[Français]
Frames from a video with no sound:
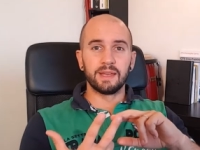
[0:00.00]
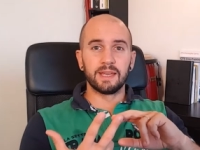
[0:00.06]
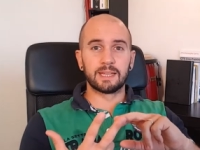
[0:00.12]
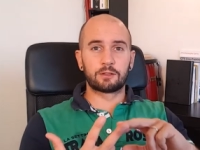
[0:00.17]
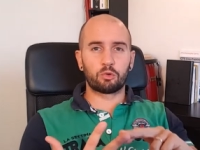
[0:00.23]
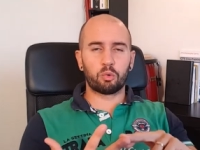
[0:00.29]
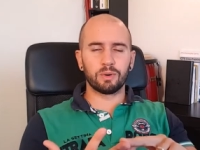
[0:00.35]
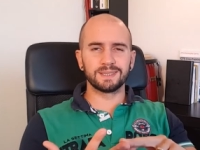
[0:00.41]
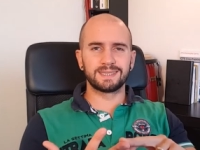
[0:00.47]
Et
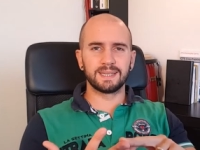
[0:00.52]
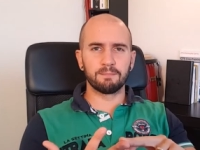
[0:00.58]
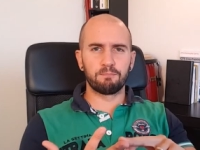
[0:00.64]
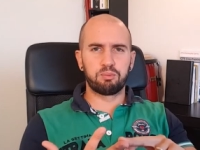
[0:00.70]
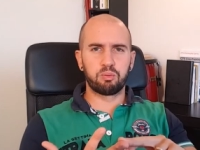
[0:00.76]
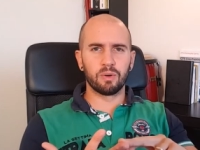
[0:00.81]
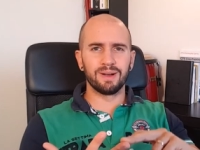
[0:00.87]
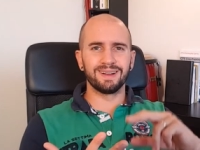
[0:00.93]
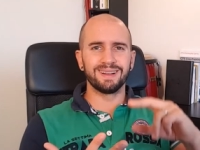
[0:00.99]
troisième
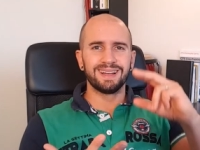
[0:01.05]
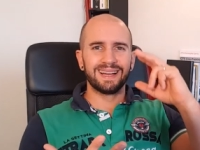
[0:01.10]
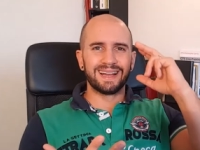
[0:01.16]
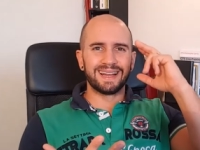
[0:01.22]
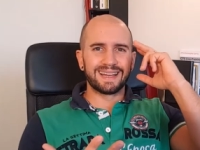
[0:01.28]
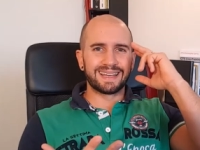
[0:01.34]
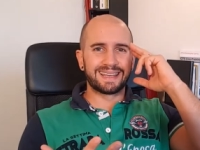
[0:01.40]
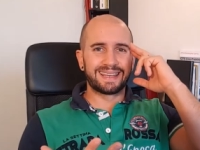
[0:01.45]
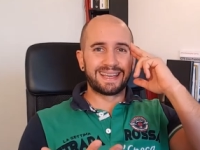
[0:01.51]
point,
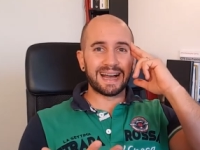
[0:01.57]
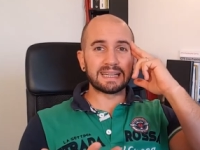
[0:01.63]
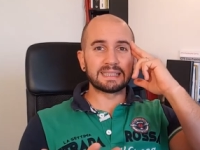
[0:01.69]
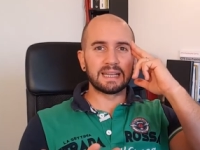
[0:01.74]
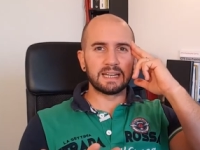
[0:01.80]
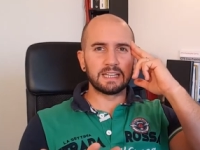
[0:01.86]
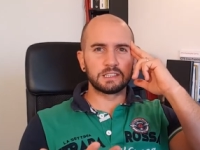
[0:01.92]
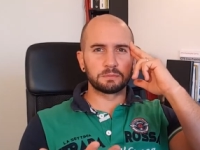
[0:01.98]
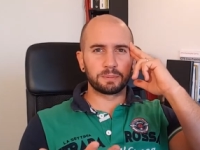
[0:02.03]

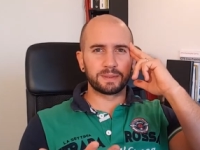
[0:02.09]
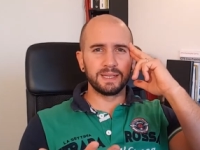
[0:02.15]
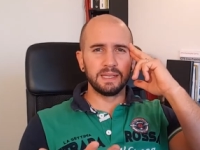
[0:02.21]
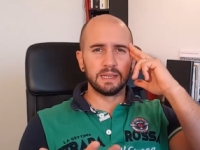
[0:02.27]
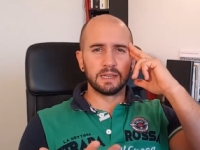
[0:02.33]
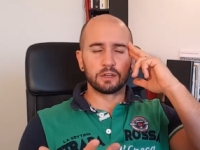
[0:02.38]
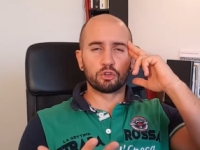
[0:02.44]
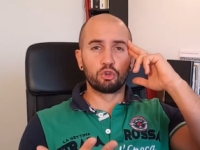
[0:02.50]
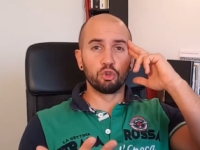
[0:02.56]
garde à l'esprit
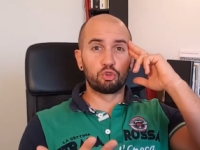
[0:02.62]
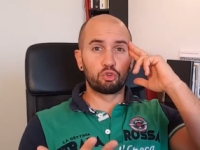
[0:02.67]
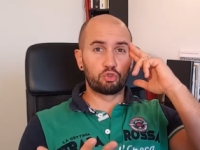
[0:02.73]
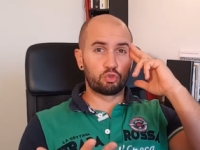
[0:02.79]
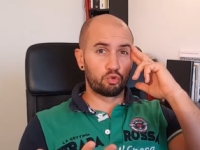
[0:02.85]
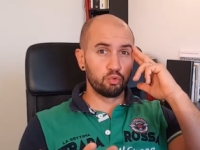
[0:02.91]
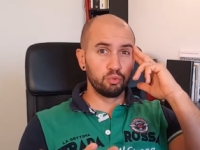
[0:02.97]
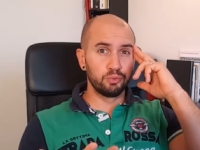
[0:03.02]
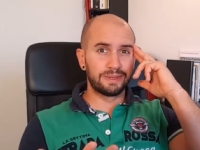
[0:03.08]
que
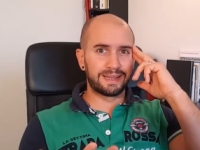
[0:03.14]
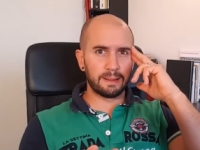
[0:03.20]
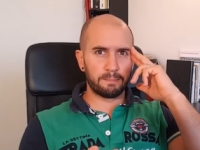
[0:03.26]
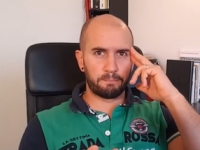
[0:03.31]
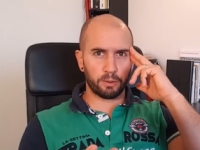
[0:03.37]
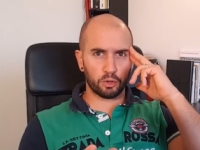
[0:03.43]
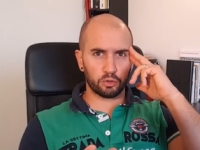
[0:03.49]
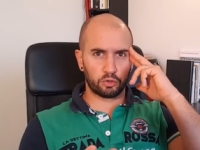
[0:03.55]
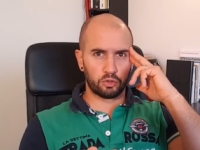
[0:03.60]
tout est
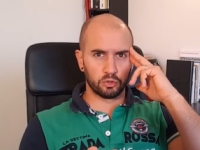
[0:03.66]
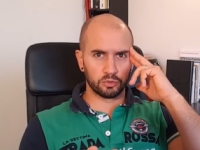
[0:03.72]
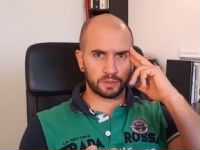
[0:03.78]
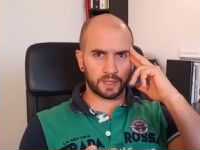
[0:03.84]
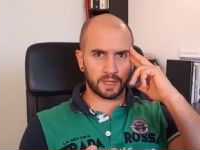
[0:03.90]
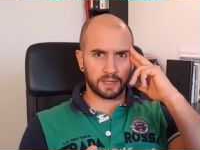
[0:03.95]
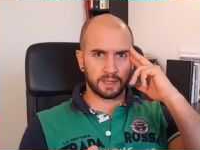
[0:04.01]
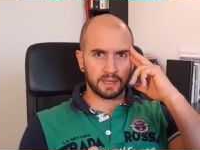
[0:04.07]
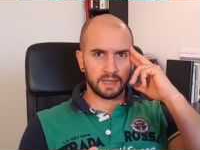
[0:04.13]
portes
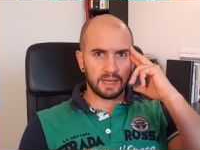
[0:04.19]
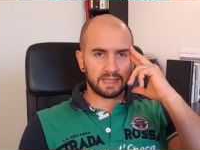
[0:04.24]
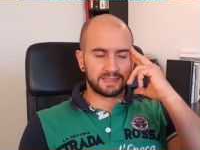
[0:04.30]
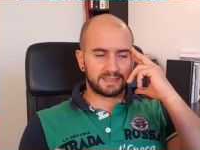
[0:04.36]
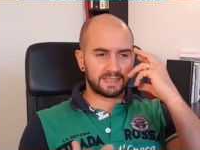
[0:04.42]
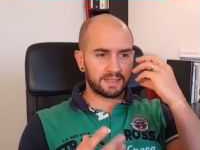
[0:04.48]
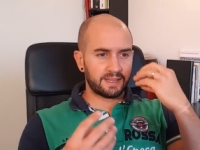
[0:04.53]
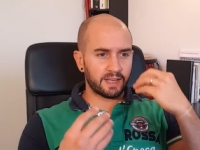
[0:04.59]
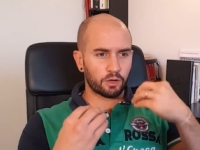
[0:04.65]
d'entrée.
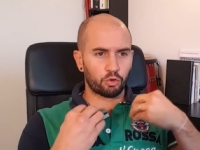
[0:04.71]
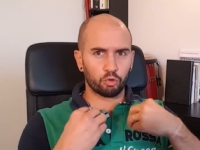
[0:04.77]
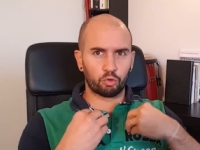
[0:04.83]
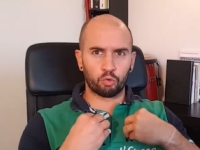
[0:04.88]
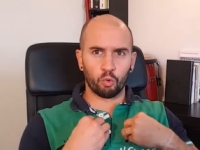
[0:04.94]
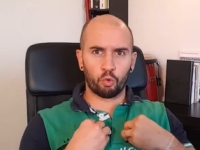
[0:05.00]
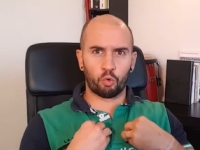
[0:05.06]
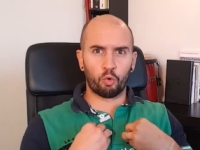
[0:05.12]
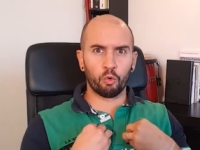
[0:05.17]
C'est-à-dire que
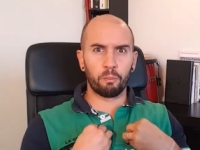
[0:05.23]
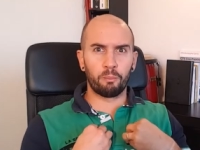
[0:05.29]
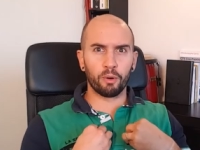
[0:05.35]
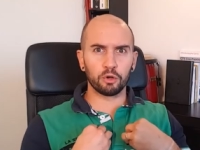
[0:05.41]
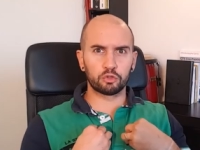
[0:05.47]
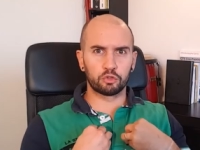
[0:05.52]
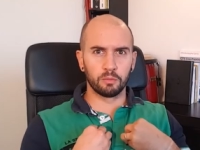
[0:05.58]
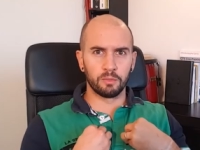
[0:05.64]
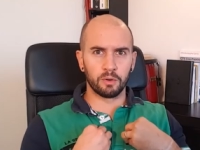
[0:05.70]
ton
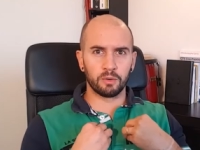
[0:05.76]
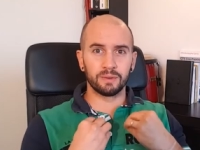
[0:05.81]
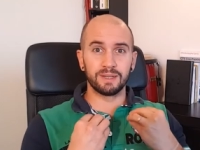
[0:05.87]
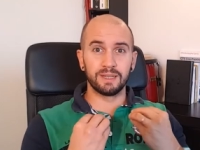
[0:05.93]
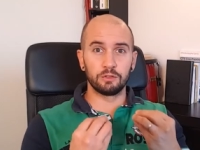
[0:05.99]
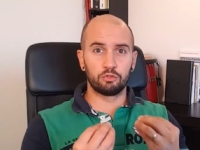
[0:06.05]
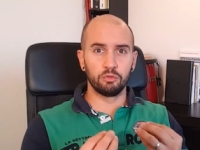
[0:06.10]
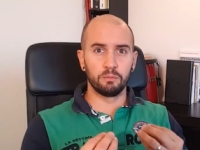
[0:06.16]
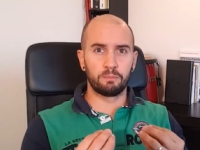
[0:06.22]
comportement
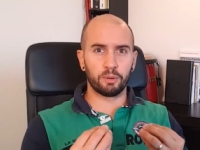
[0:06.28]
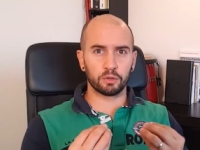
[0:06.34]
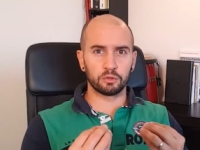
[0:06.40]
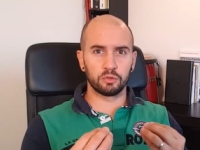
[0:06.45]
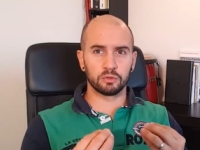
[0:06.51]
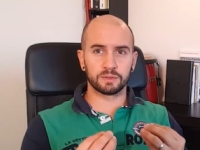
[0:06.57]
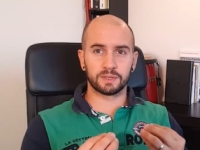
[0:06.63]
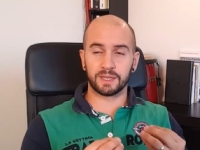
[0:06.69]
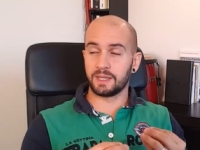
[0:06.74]
est une porte
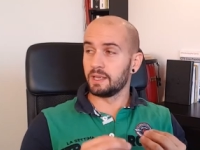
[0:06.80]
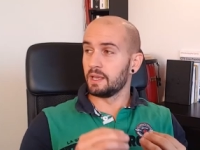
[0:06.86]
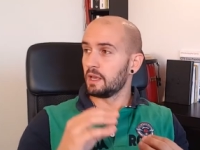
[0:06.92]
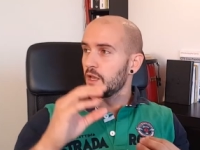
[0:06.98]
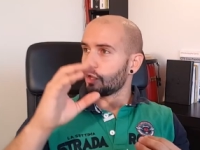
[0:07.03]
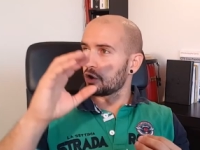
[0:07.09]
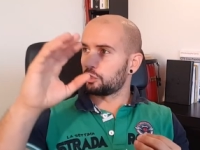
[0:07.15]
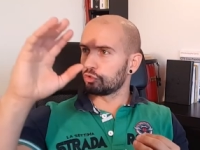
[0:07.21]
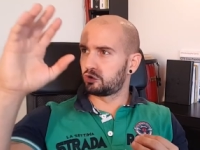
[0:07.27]
d'entrée
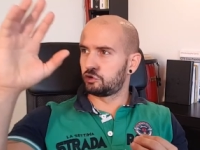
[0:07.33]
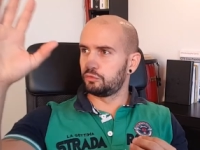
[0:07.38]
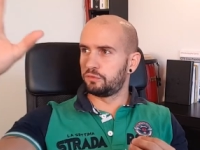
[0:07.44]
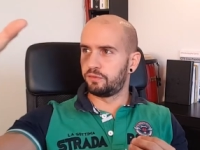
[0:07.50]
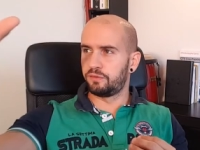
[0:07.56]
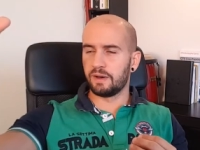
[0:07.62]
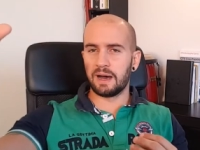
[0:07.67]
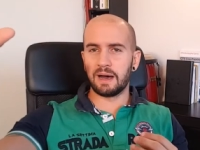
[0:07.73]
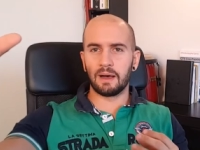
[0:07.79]
quand tu
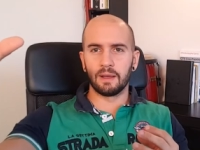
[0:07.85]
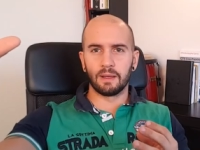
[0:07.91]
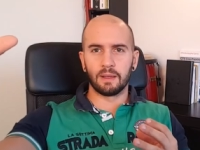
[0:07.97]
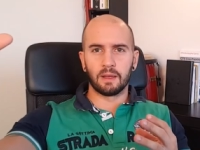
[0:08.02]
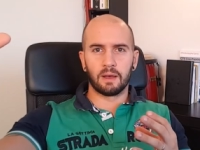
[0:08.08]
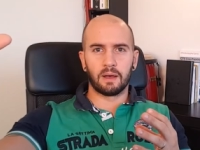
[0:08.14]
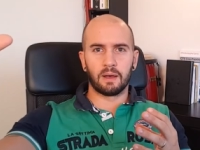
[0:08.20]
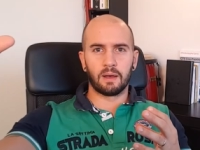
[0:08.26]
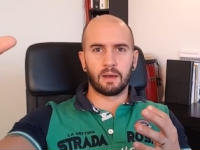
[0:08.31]
vas
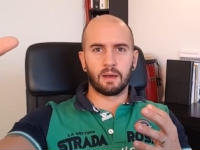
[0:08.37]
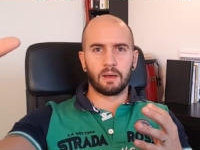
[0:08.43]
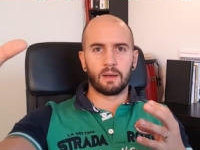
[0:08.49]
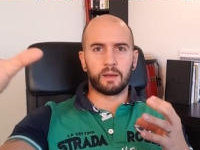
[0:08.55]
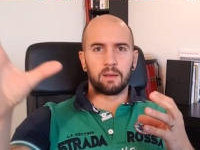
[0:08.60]
euh,